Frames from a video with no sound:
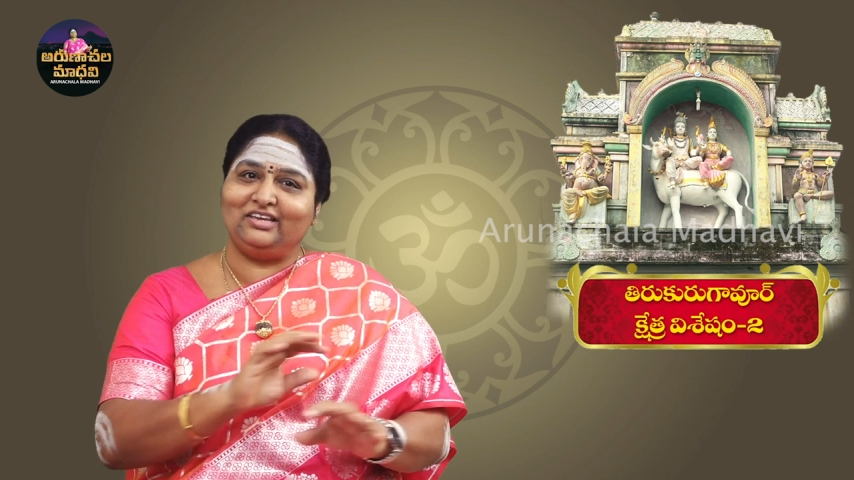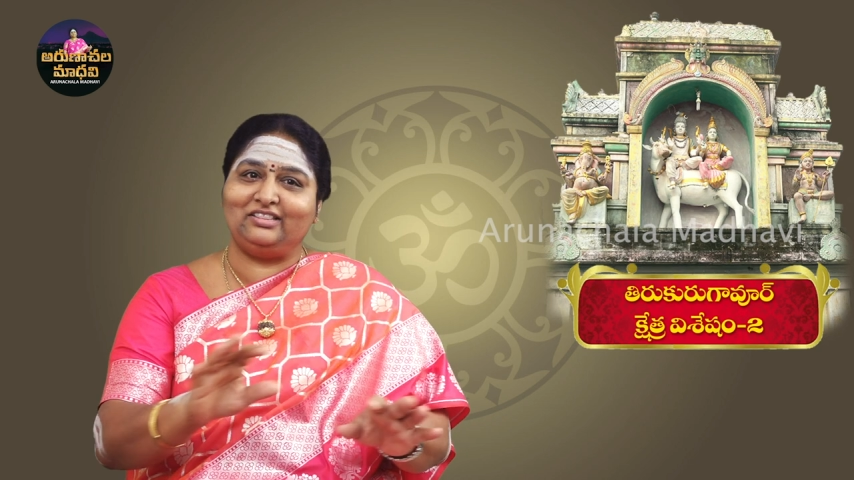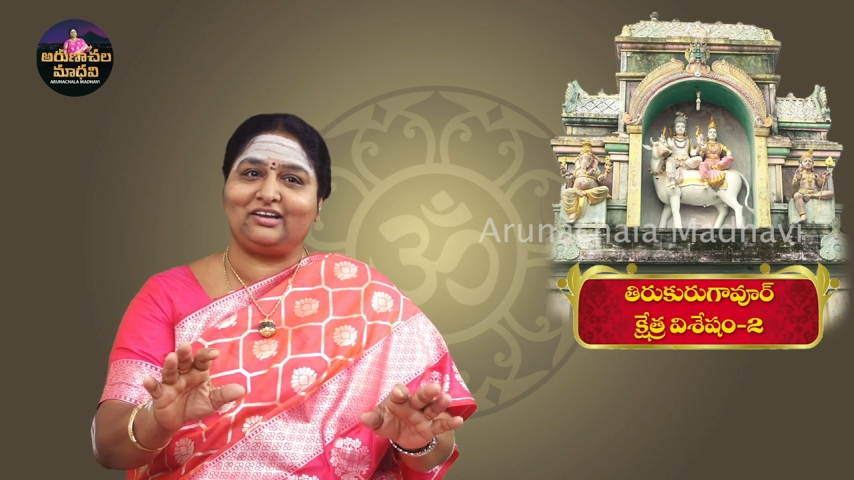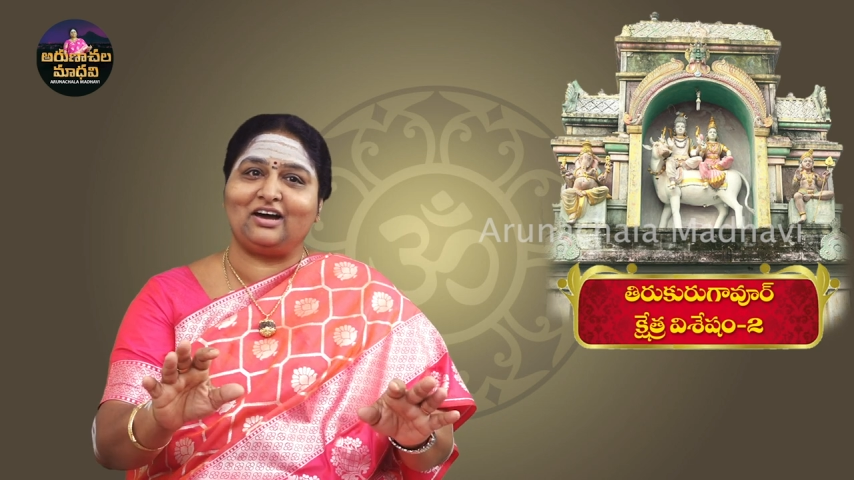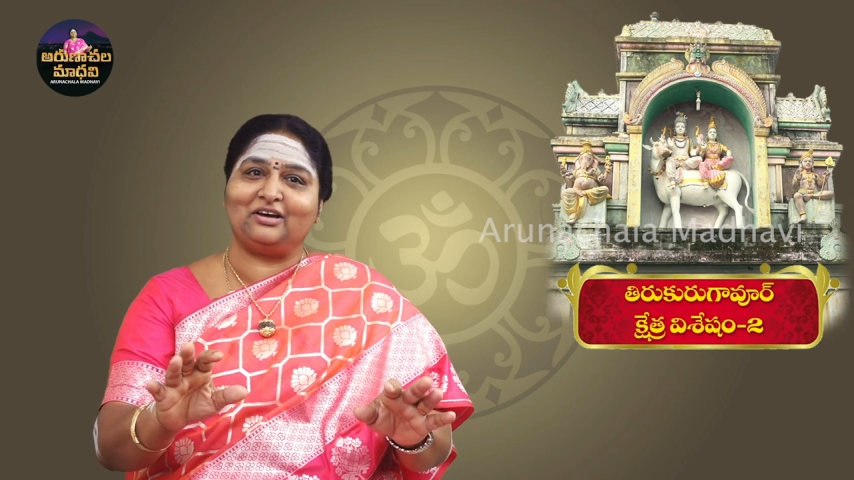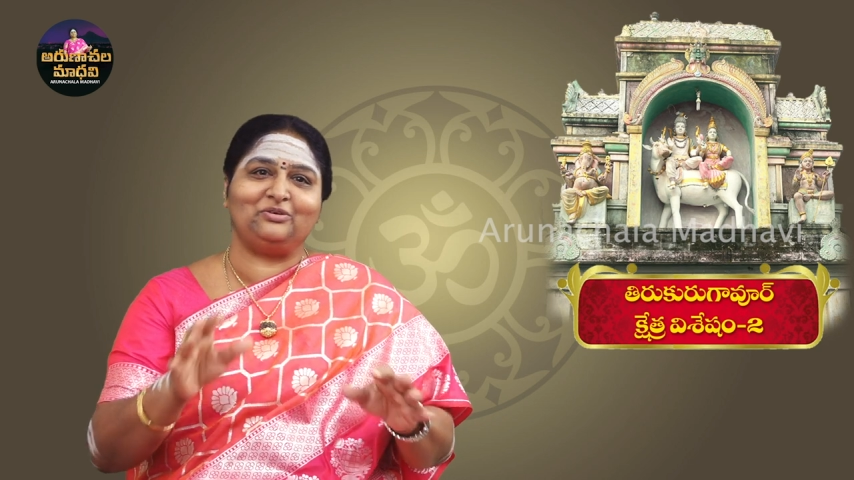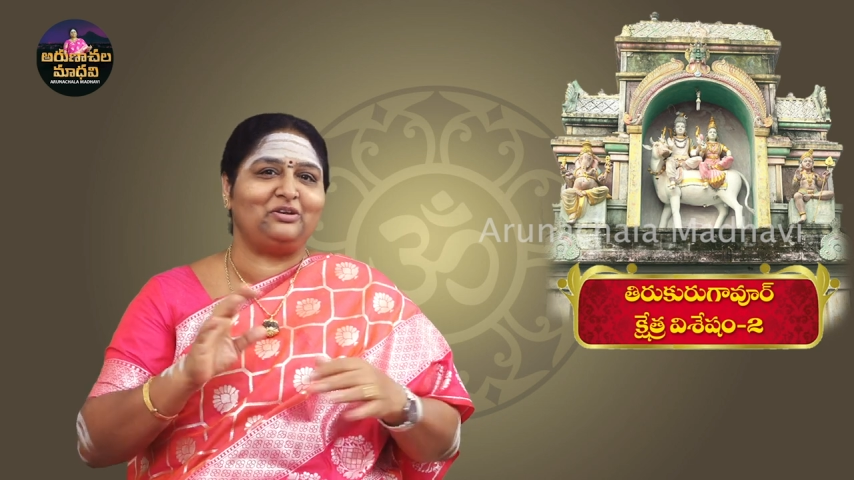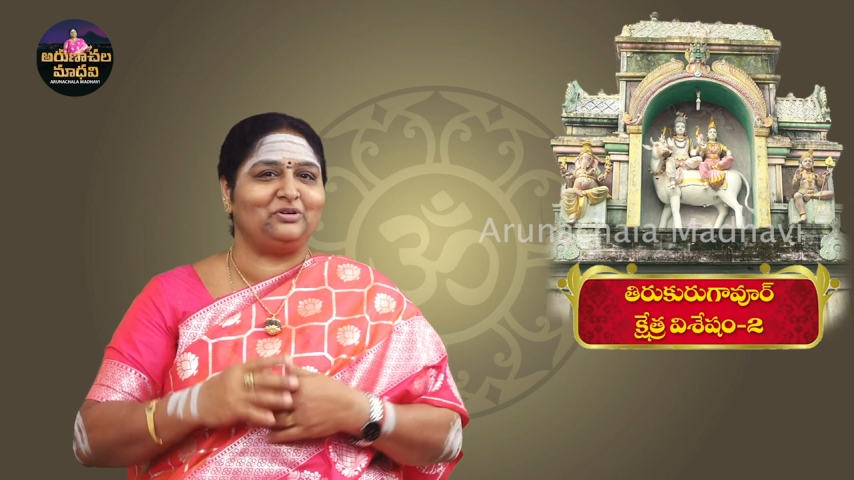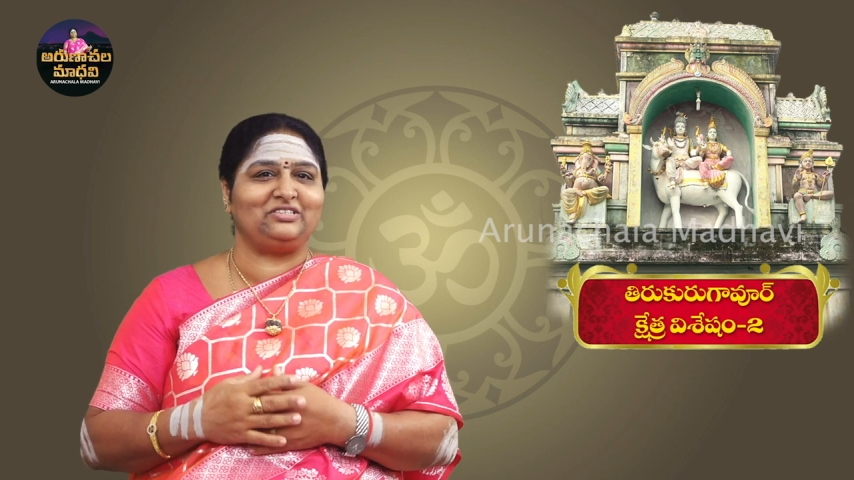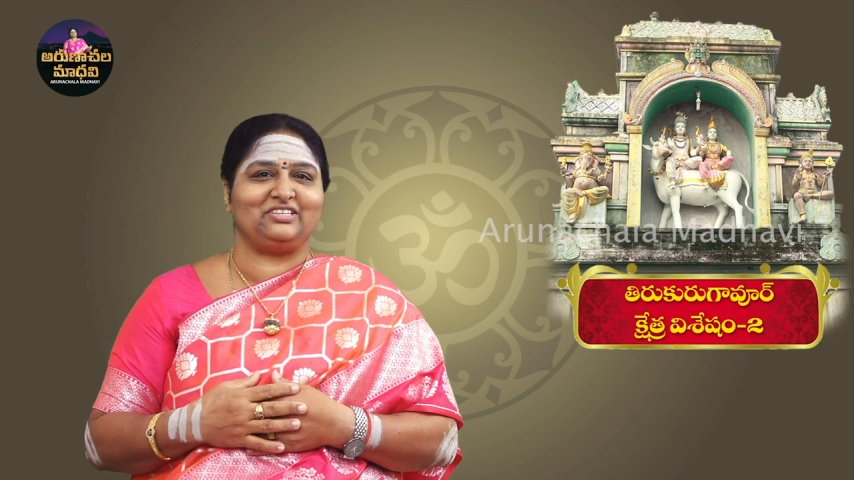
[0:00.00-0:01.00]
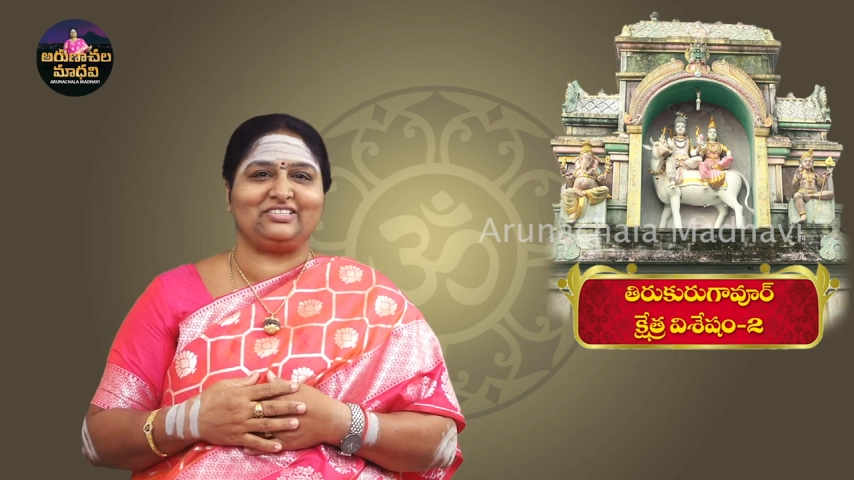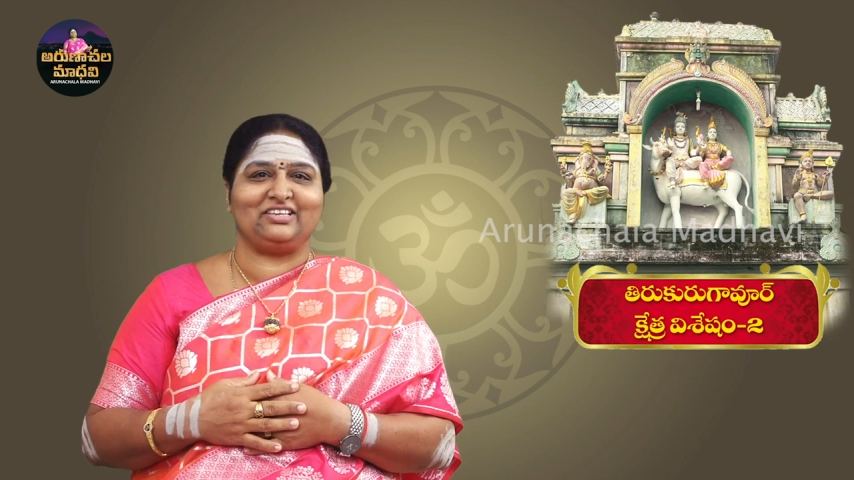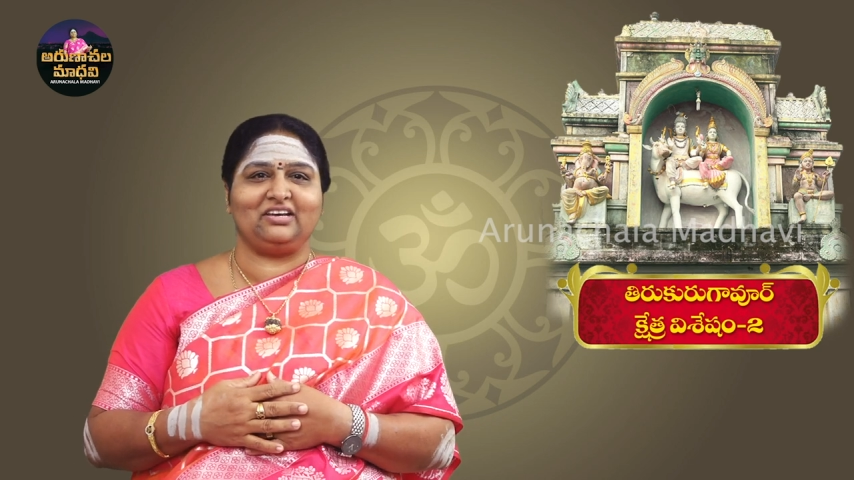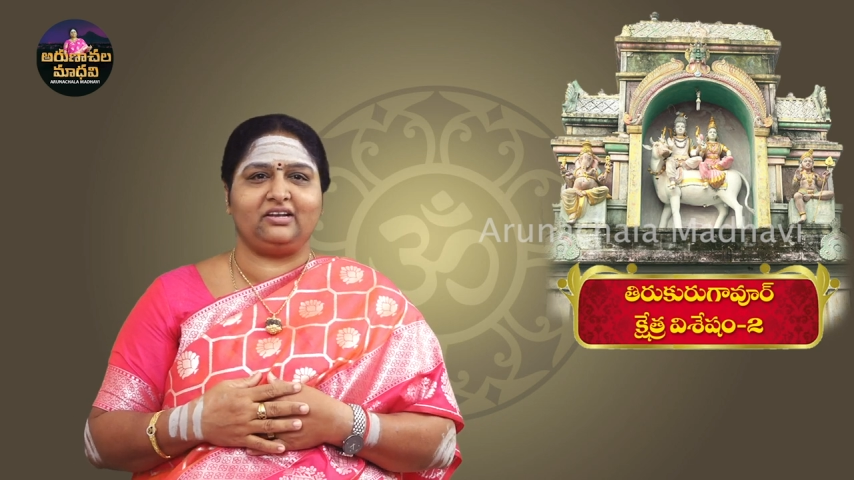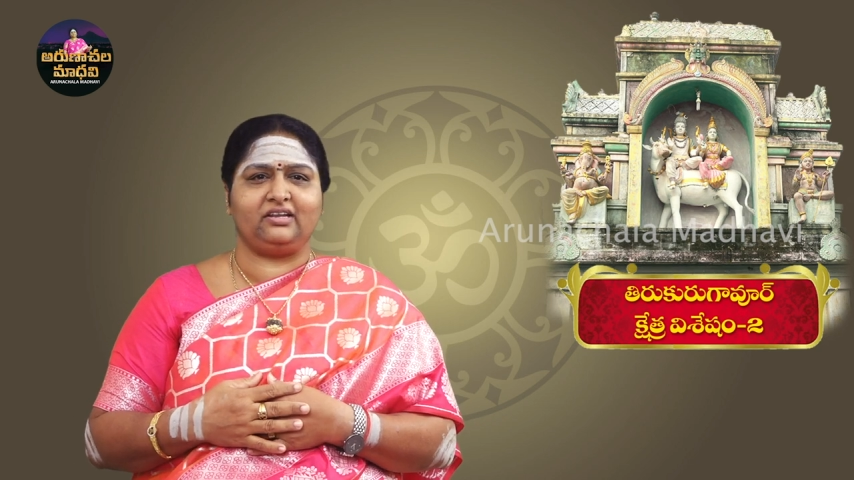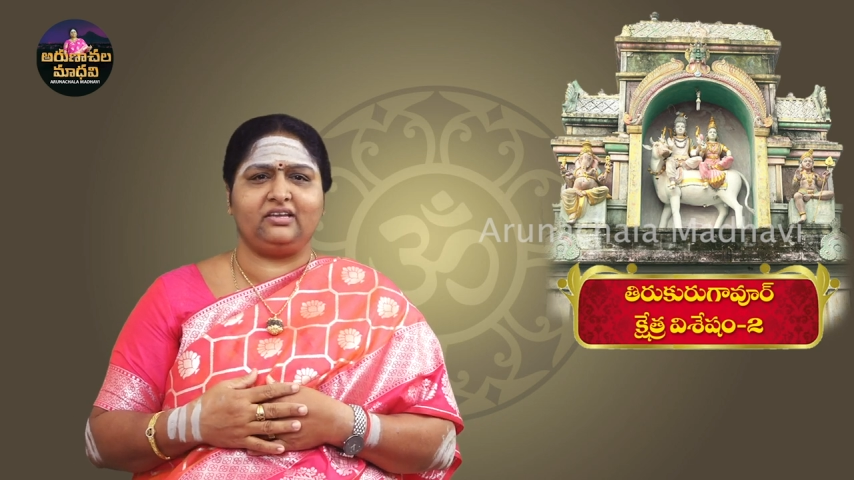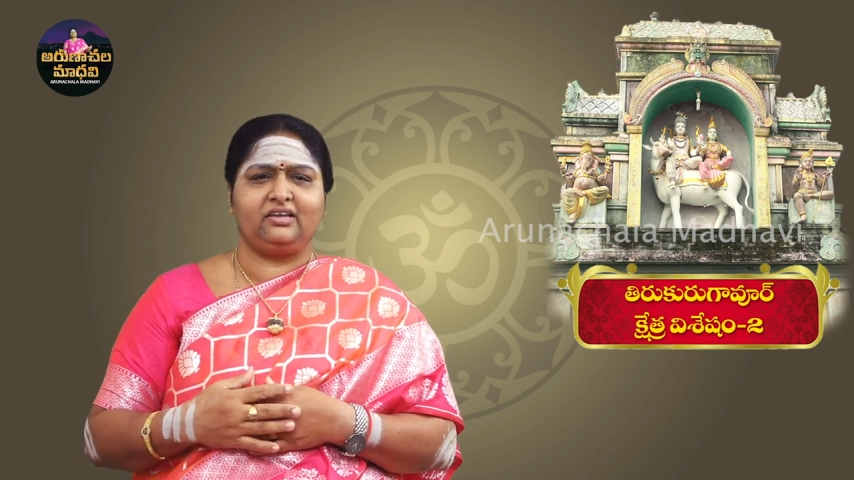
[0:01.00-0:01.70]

ఇది కాదు అని వచ్చేసేదాన్ని